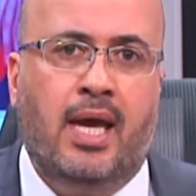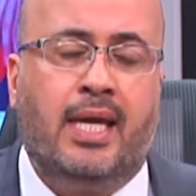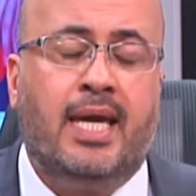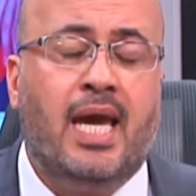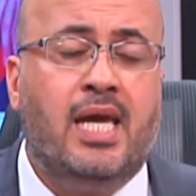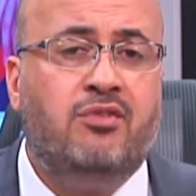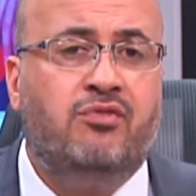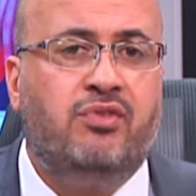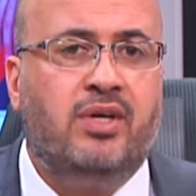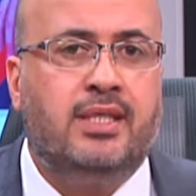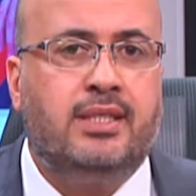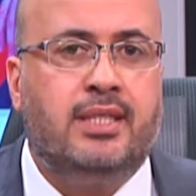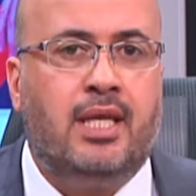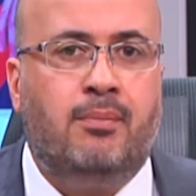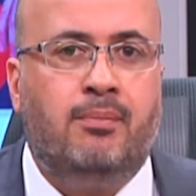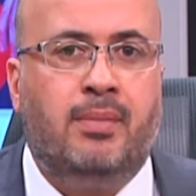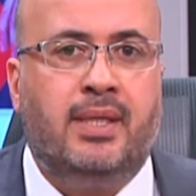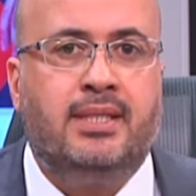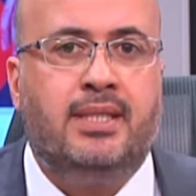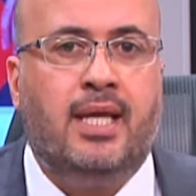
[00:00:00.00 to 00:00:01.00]
كيف
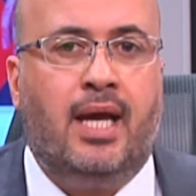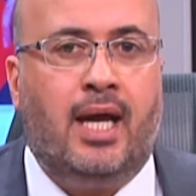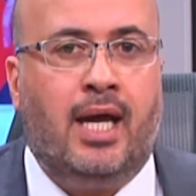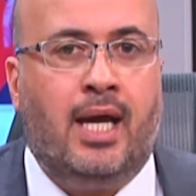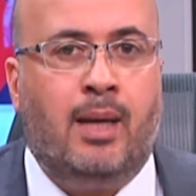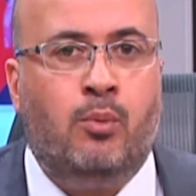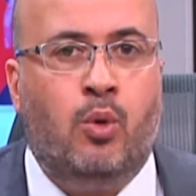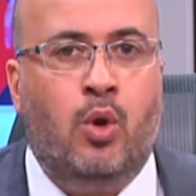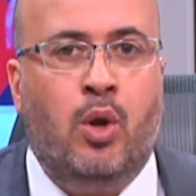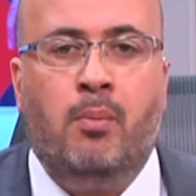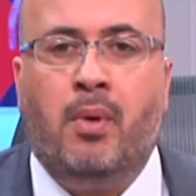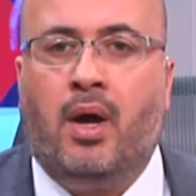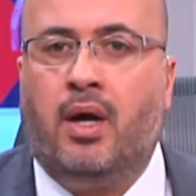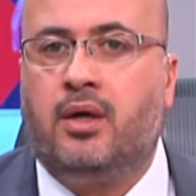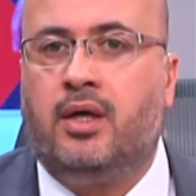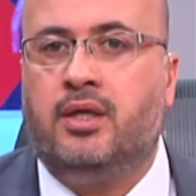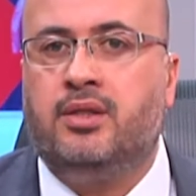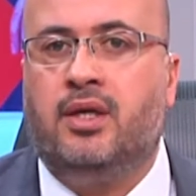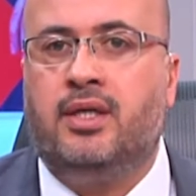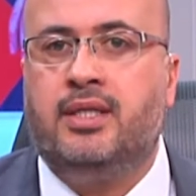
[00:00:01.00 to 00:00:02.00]
تم التعامل مع
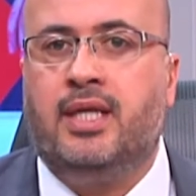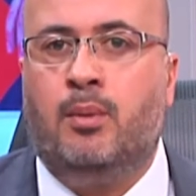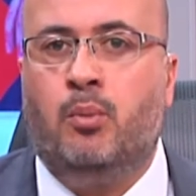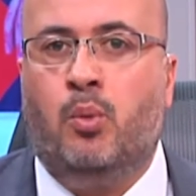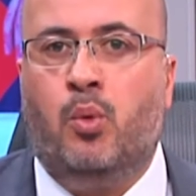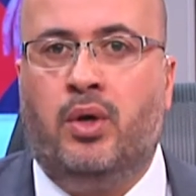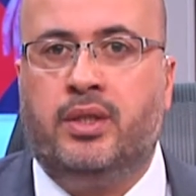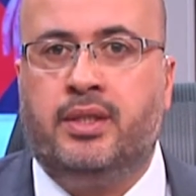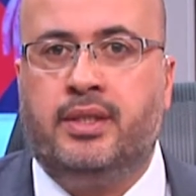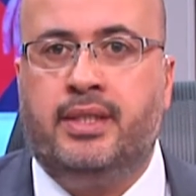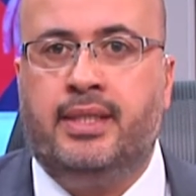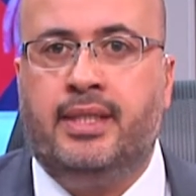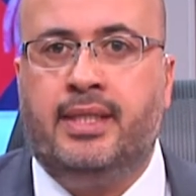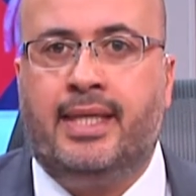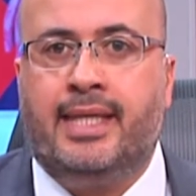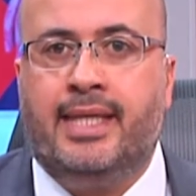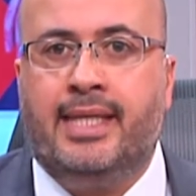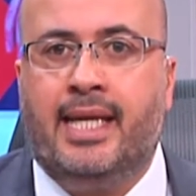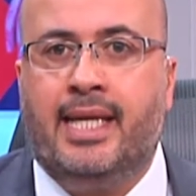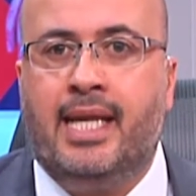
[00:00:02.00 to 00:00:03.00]
قضايا المواطنين
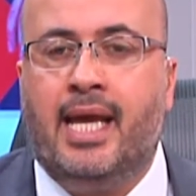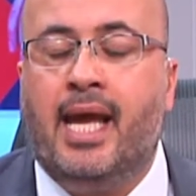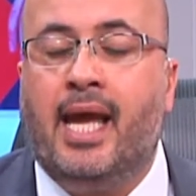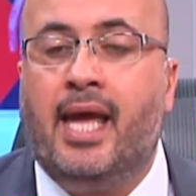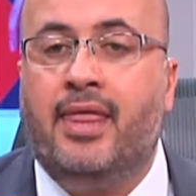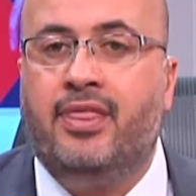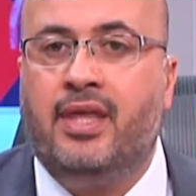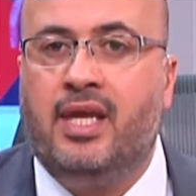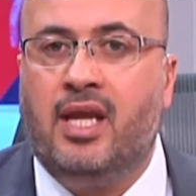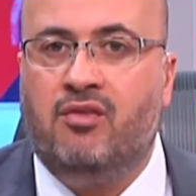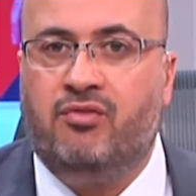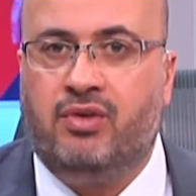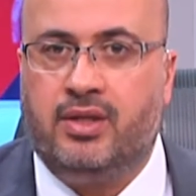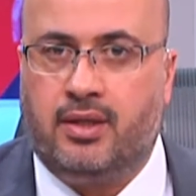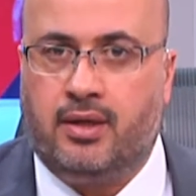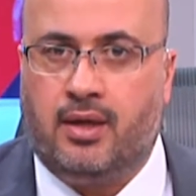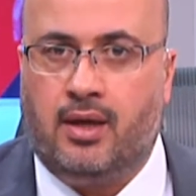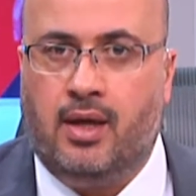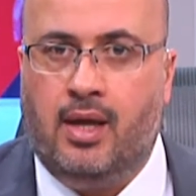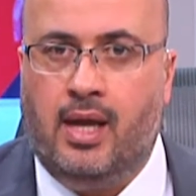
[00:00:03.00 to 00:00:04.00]
خلال هذه
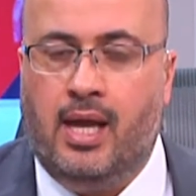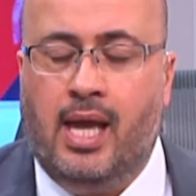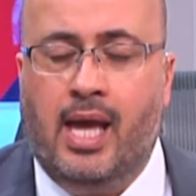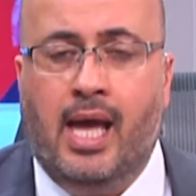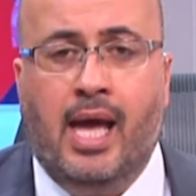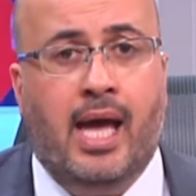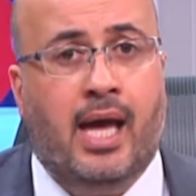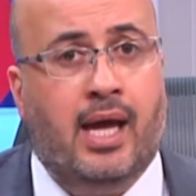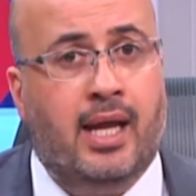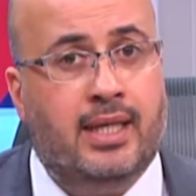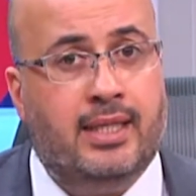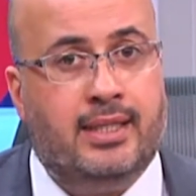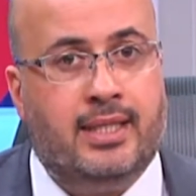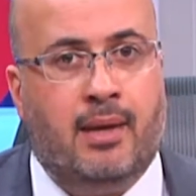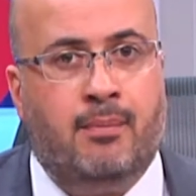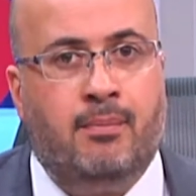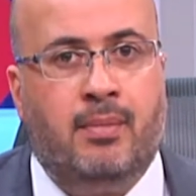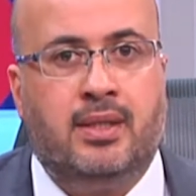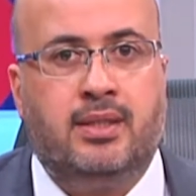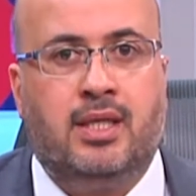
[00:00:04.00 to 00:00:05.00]
الفترة؟ هل
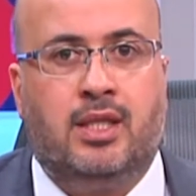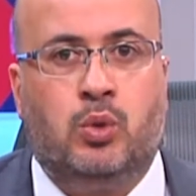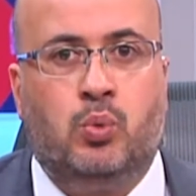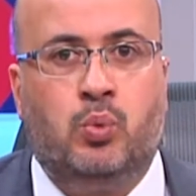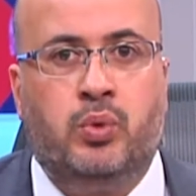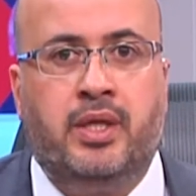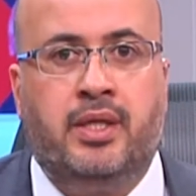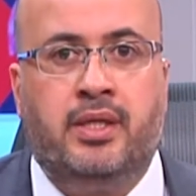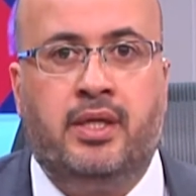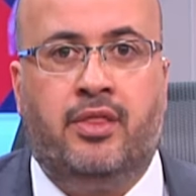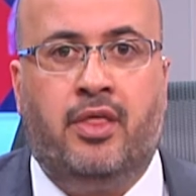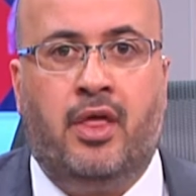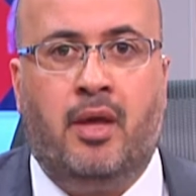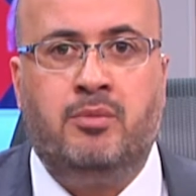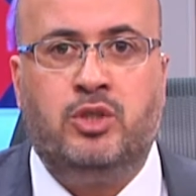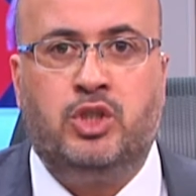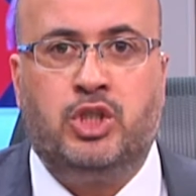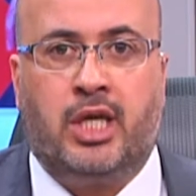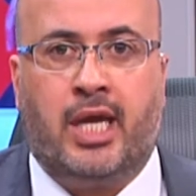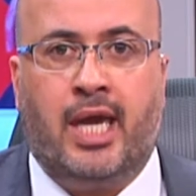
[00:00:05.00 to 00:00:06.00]
تم تطوير
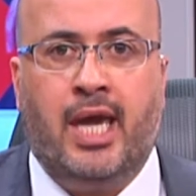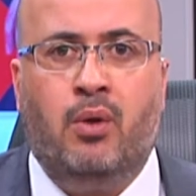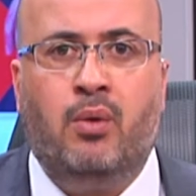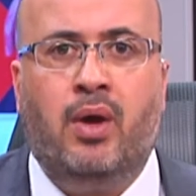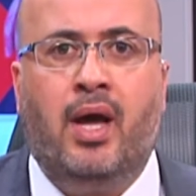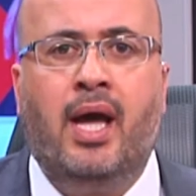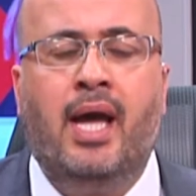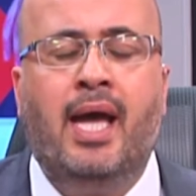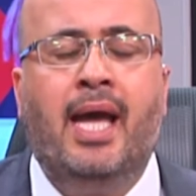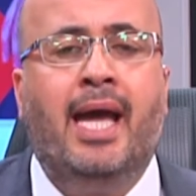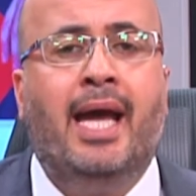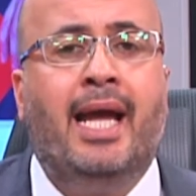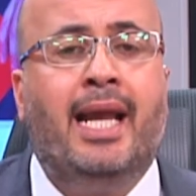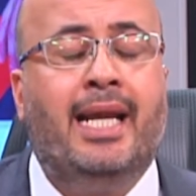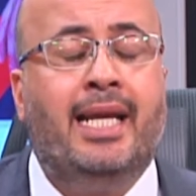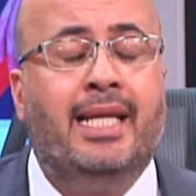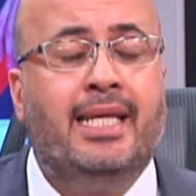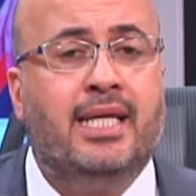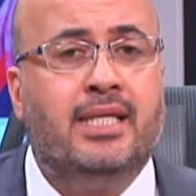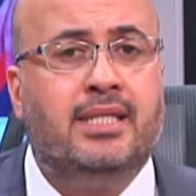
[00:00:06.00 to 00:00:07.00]
نظام الشكاوى
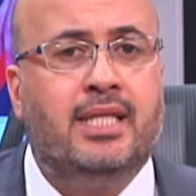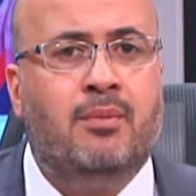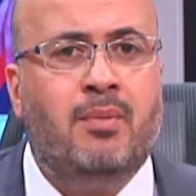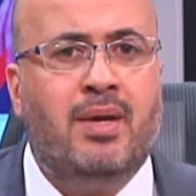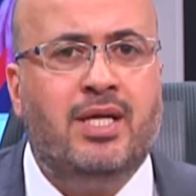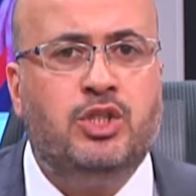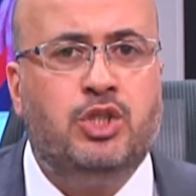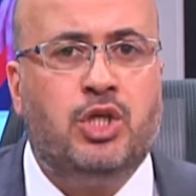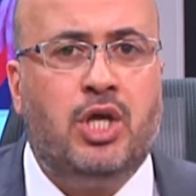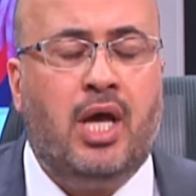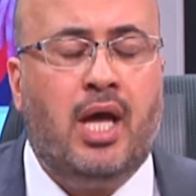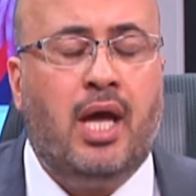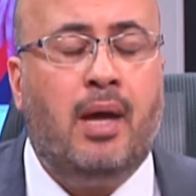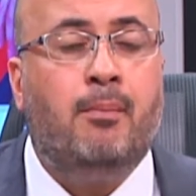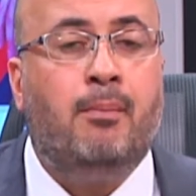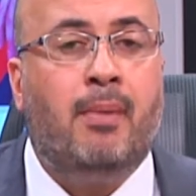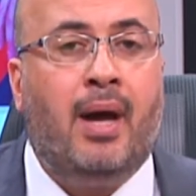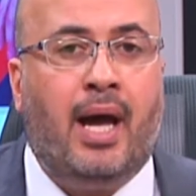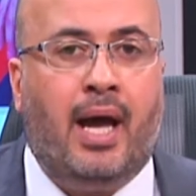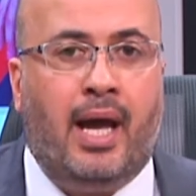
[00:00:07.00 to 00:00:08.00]
ليتماشى
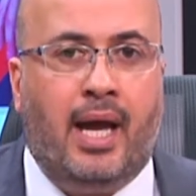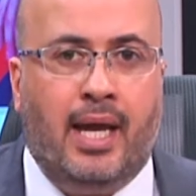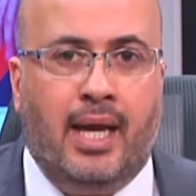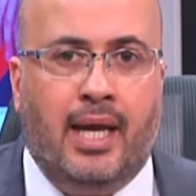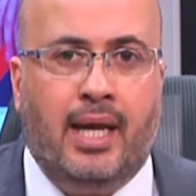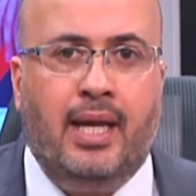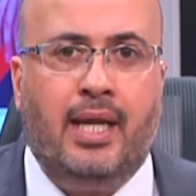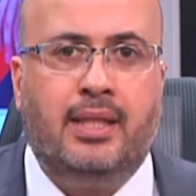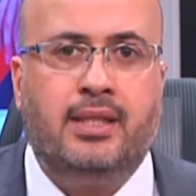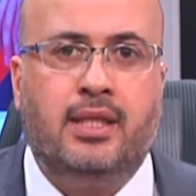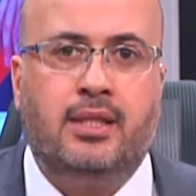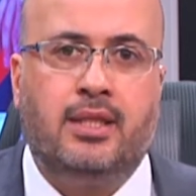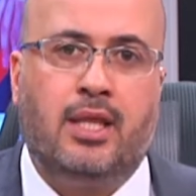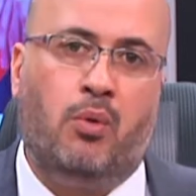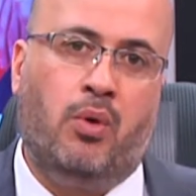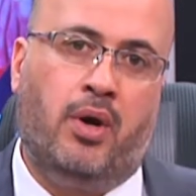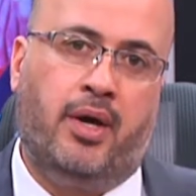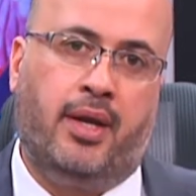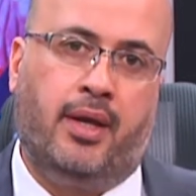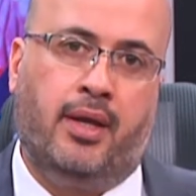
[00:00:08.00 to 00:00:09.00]
مع حالة
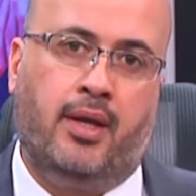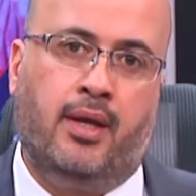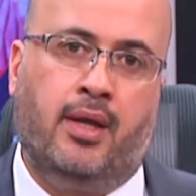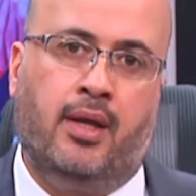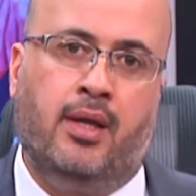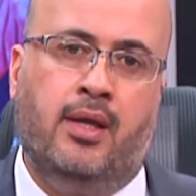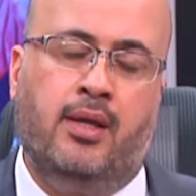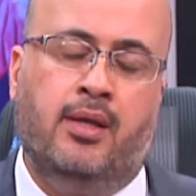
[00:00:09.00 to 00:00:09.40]
الطوارئ؟